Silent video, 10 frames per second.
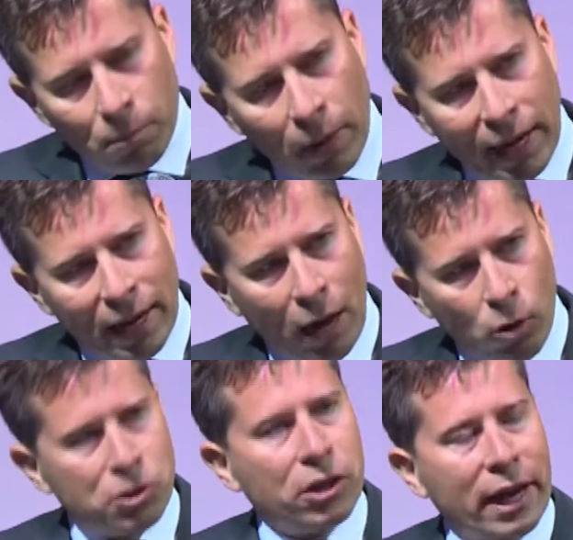Mais il a
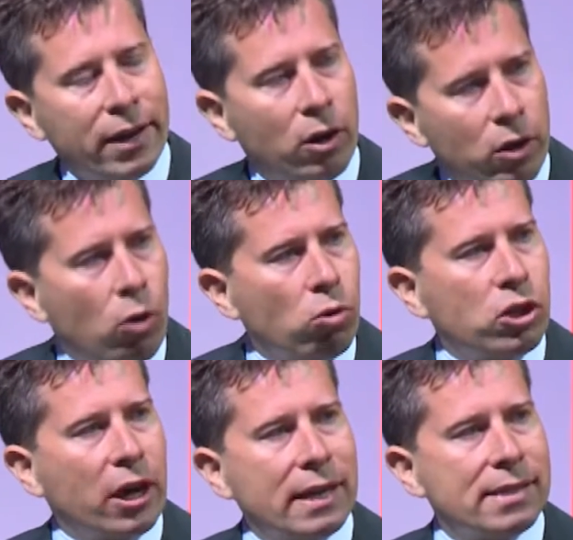
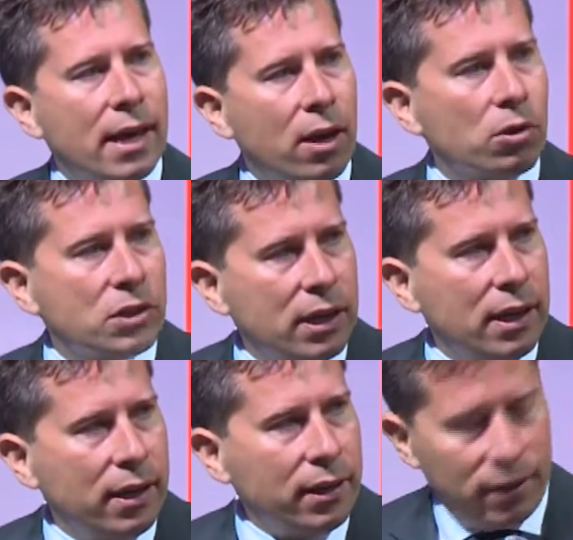autorisé
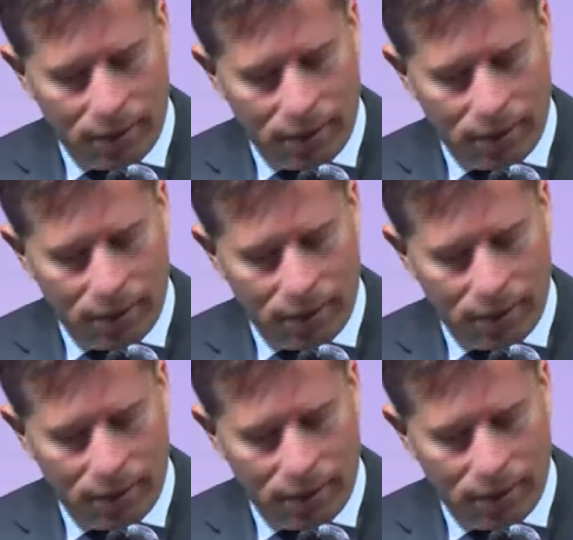aussi